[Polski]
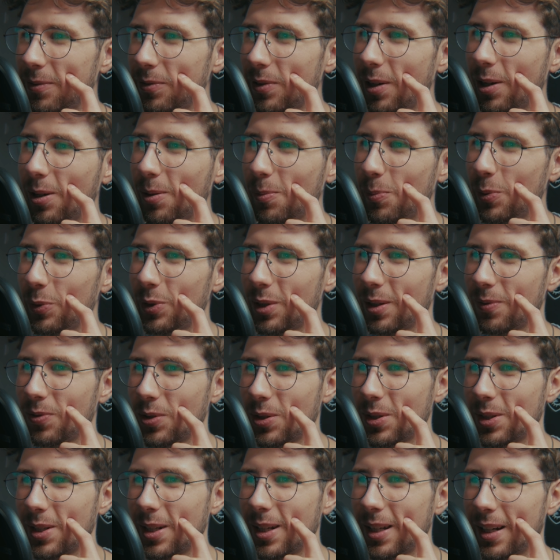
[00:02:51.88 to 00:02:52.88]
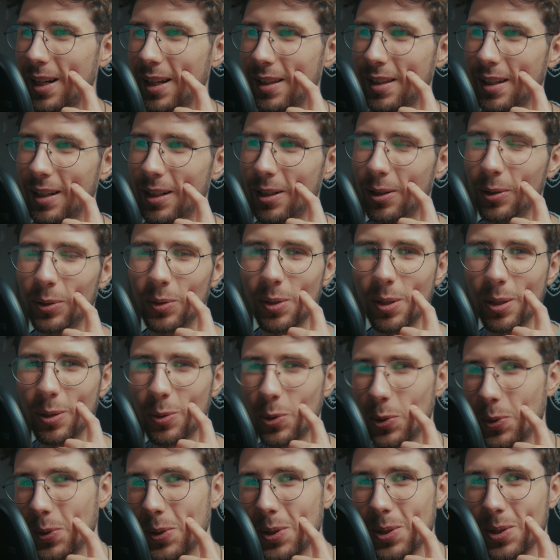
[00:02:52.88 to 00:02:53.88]
trafiają po tych wszystkich radach, o których
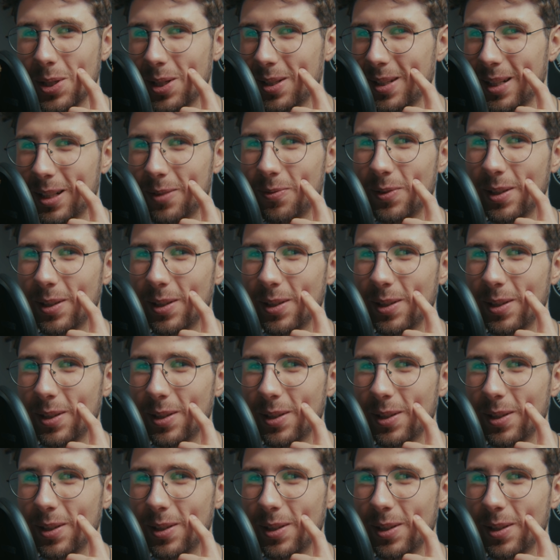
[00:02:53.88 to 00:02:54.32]
usłyszycie za